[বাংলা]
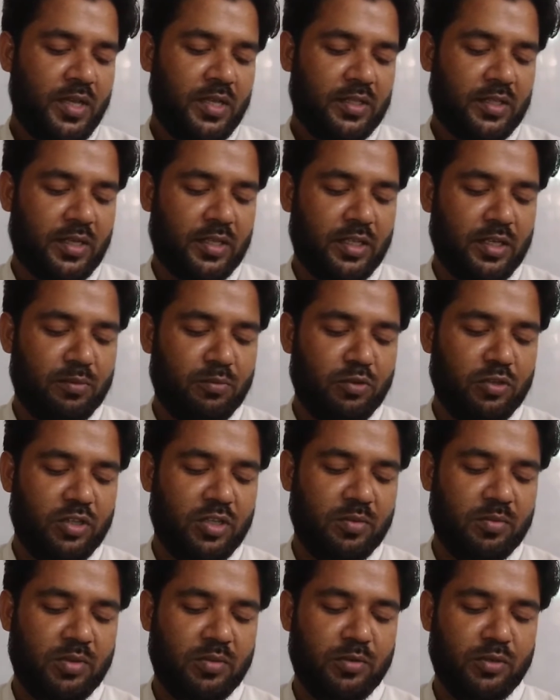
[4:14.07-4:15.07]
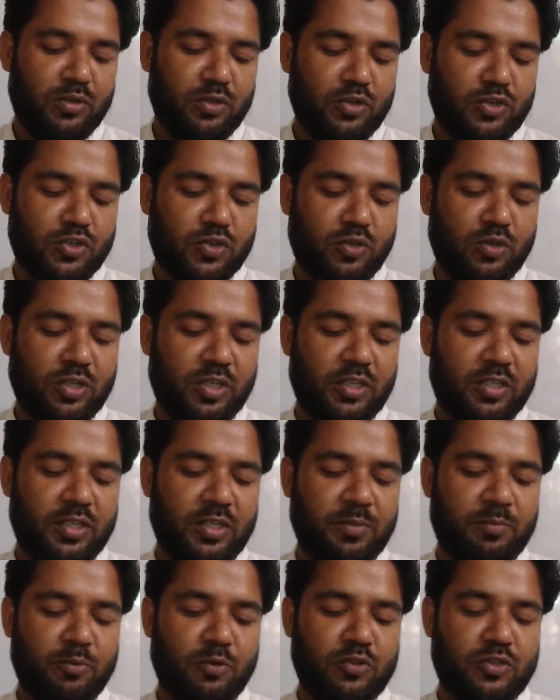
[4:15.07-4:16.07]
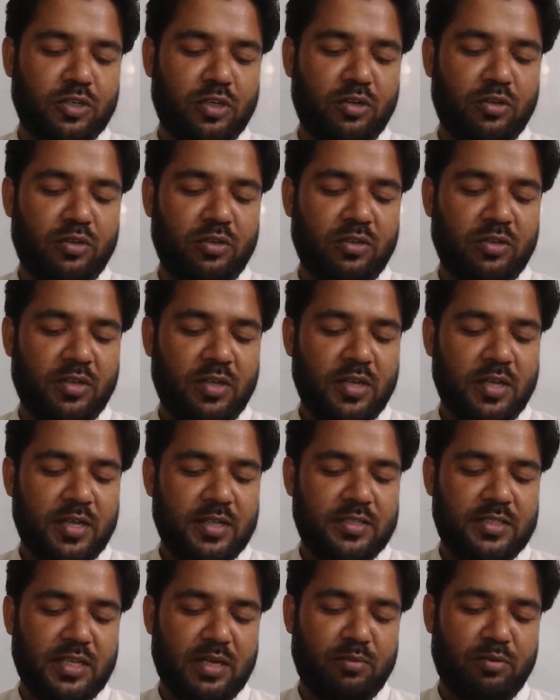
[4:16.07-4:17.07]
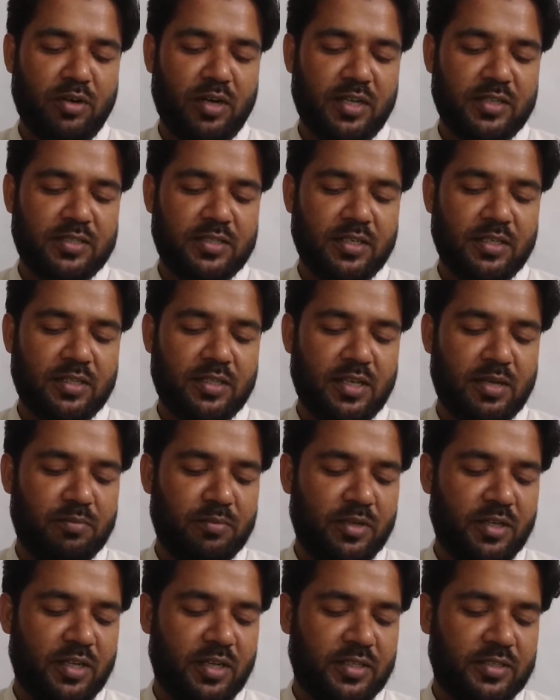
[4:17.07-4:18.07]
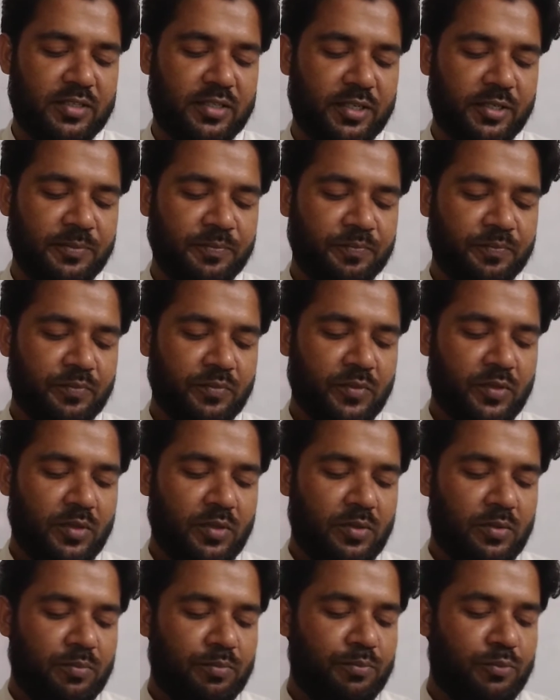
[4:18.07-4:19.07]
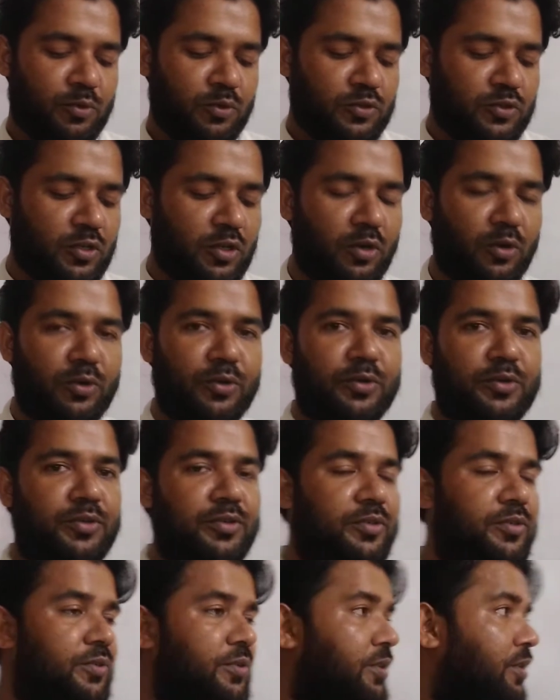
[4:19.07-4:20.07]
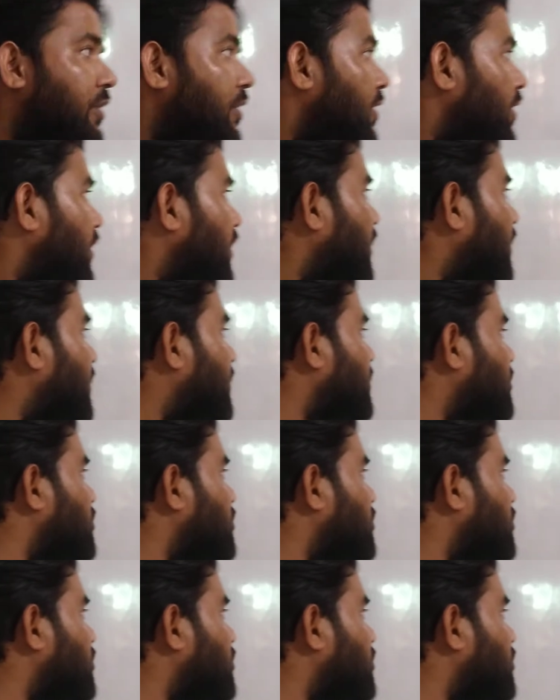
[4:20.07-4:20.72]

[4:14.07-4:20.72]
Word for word: তাদের মধ্যে বিভিন্ন সঙ্গীতের প্রচলন যেমন আছে তেমনি আছে প্রচলন একটা